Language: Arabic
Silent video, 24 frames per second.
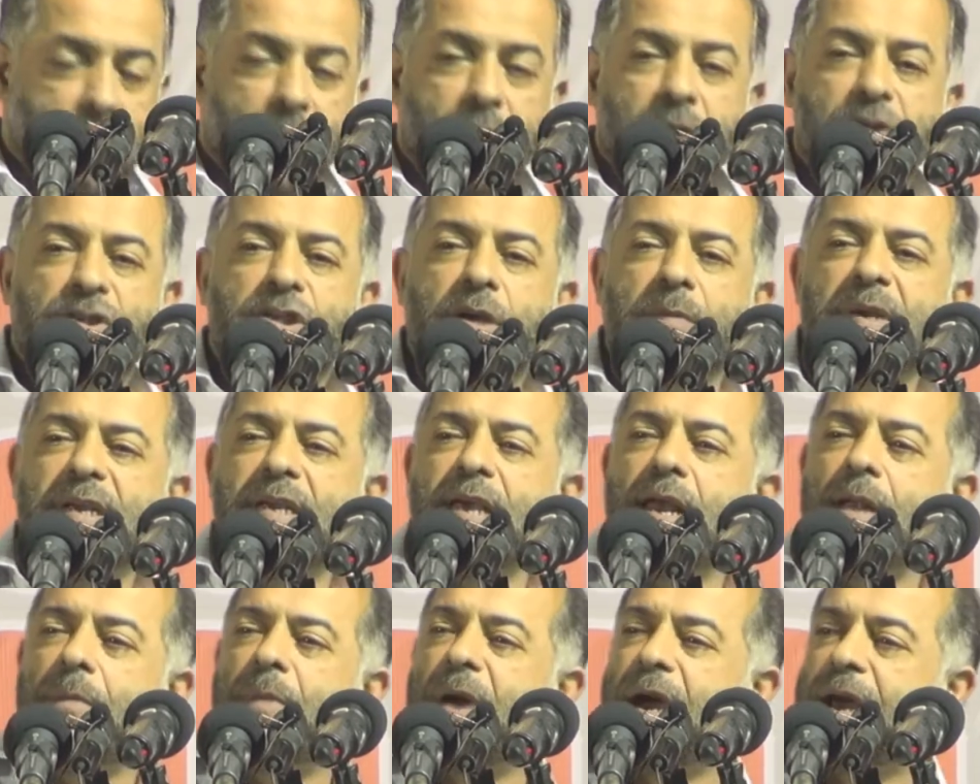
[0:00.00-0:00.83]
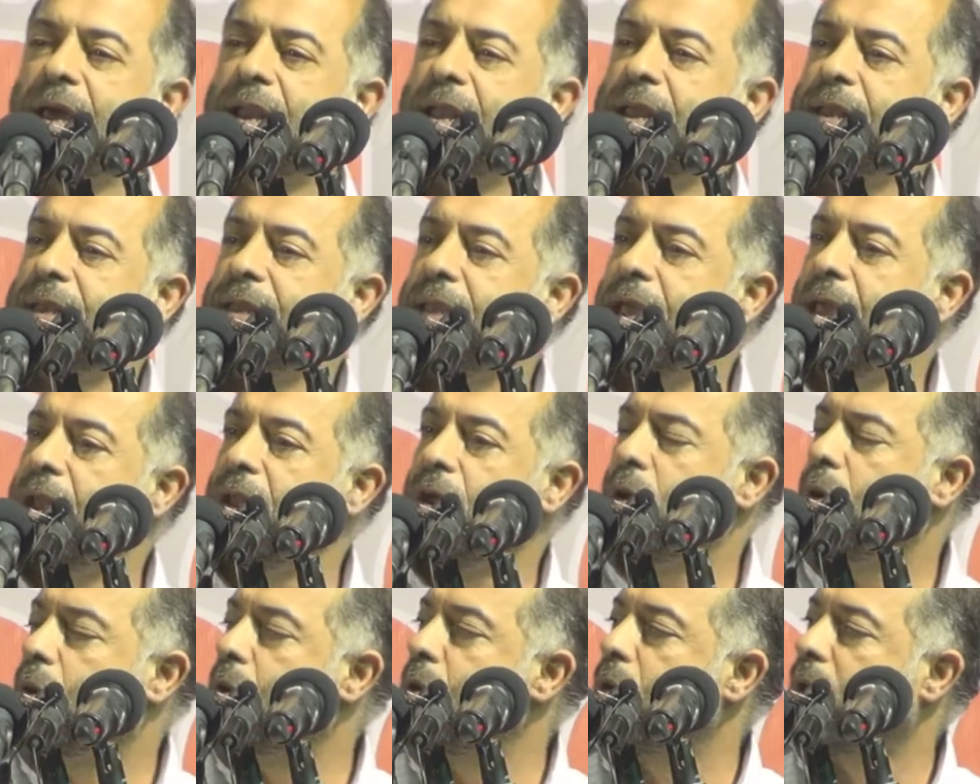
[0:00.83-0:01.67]
الجمعية البحرينية
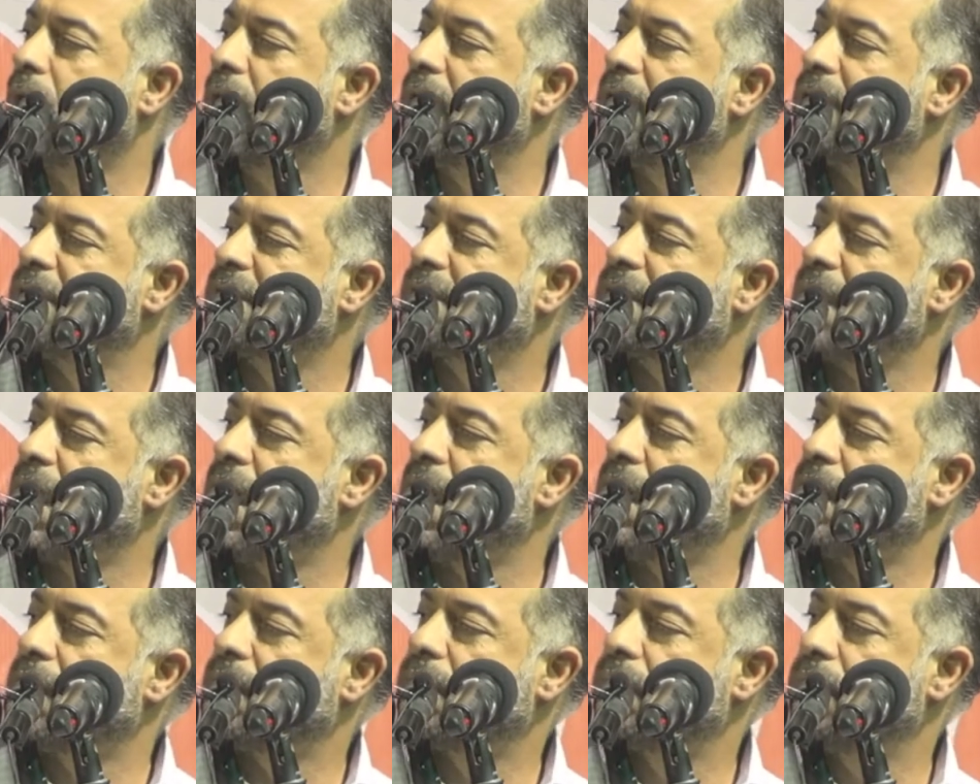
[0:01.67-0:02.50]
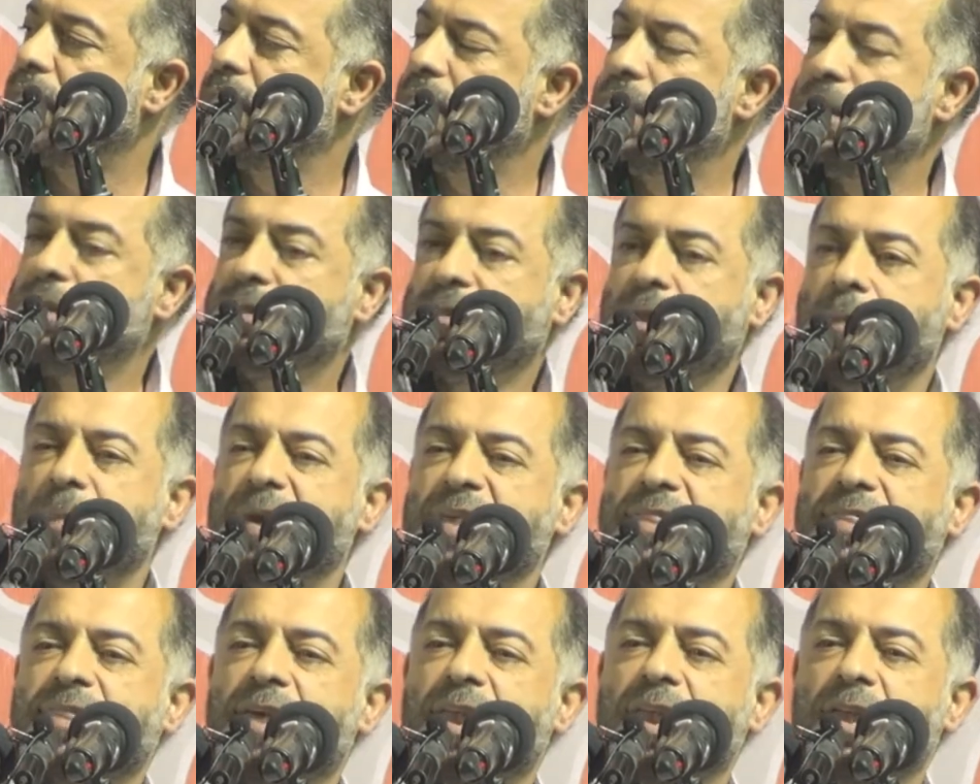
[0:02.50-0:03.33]
لحقوق الإنسان
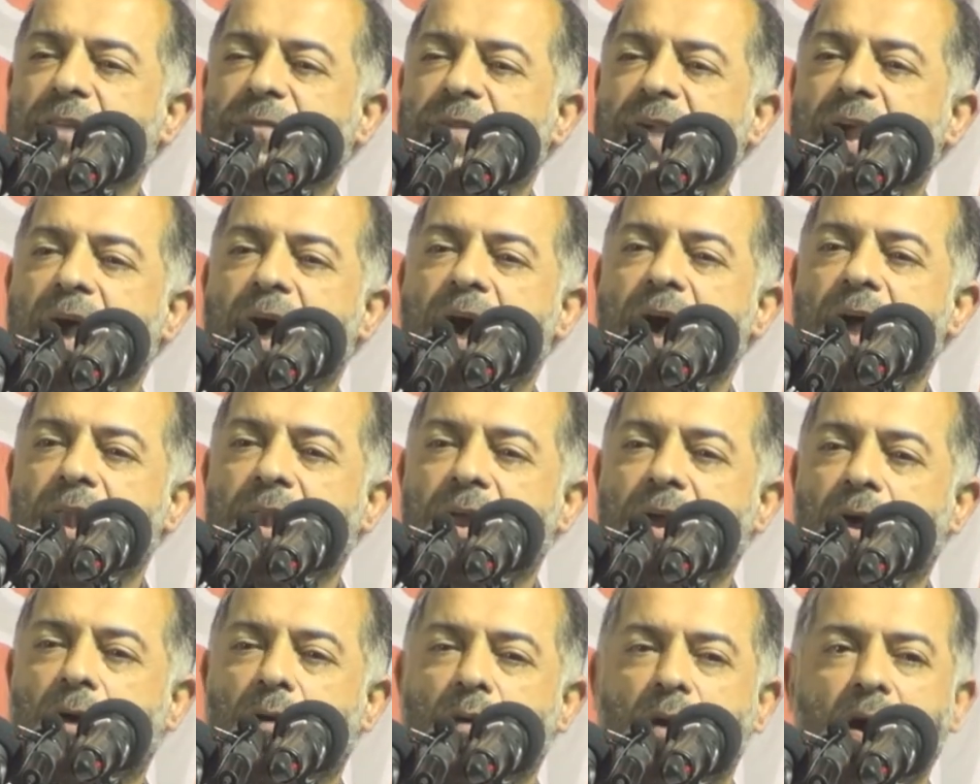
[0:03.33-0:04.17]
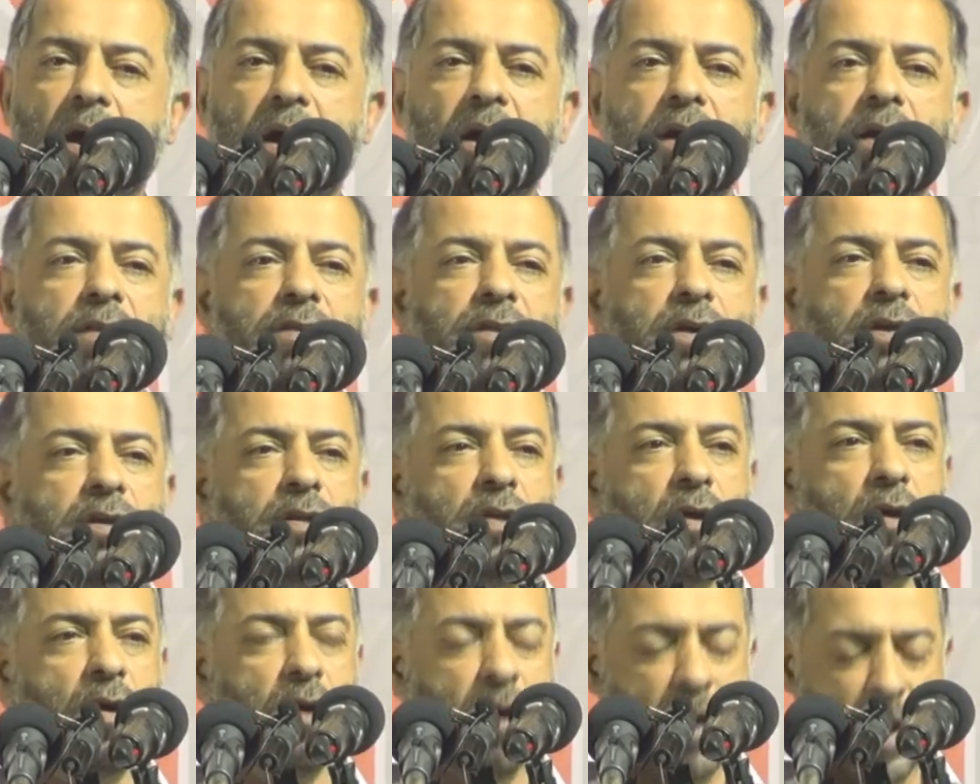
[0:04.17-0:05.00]
تمثلت فيها الإخوة
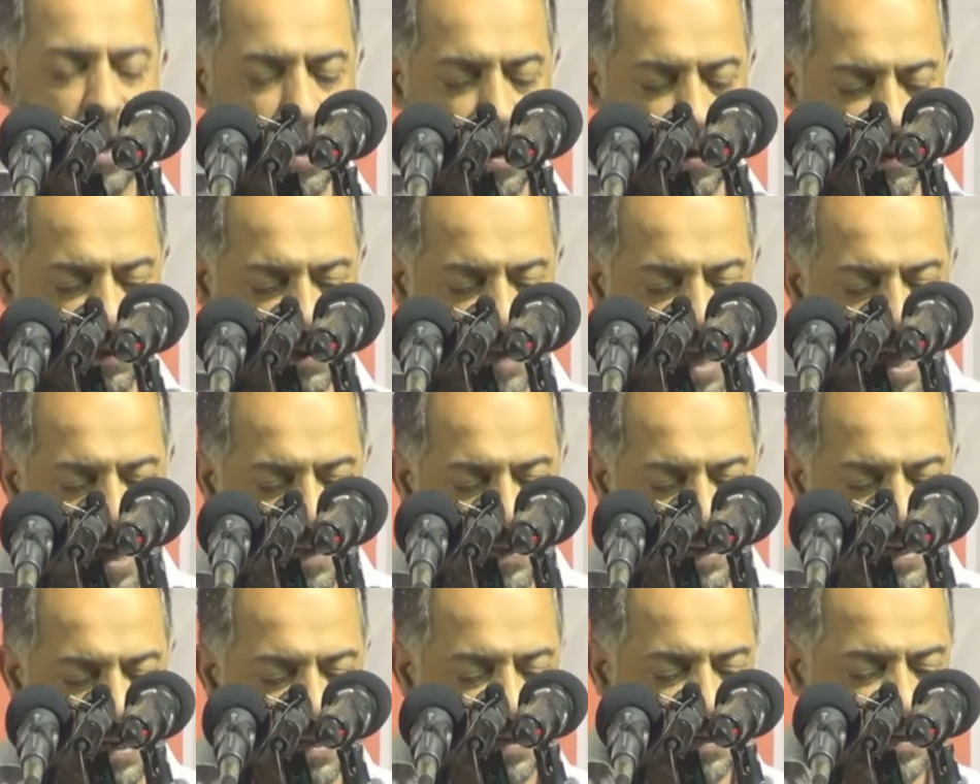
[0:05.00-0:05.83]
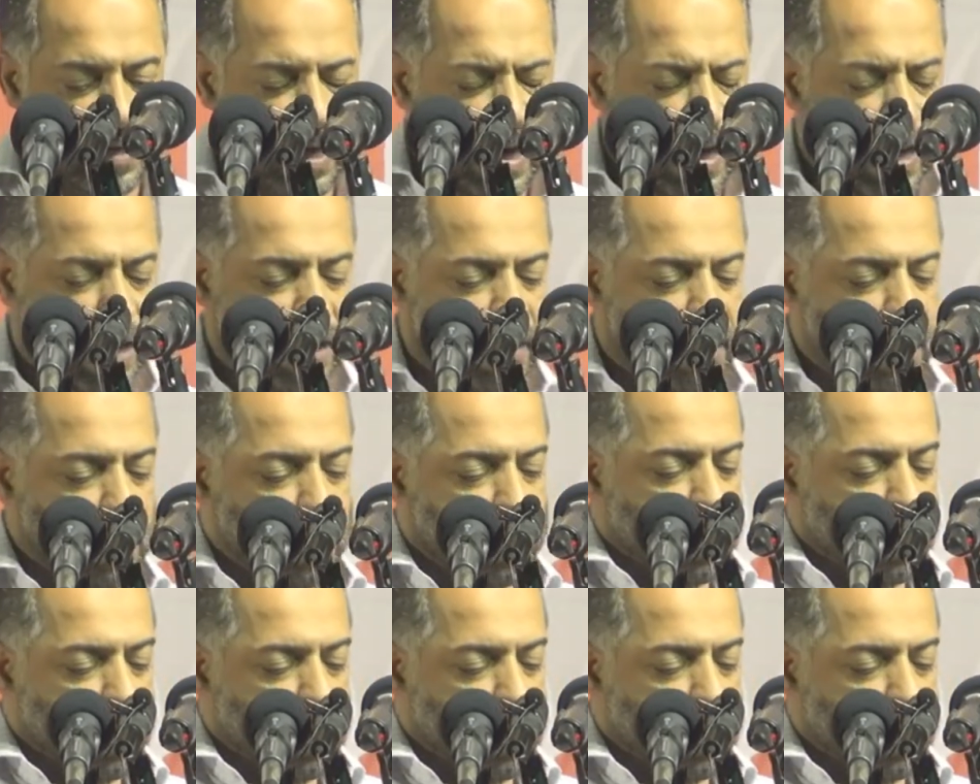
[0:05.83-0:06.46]
الدكتور الأستاذ عيسى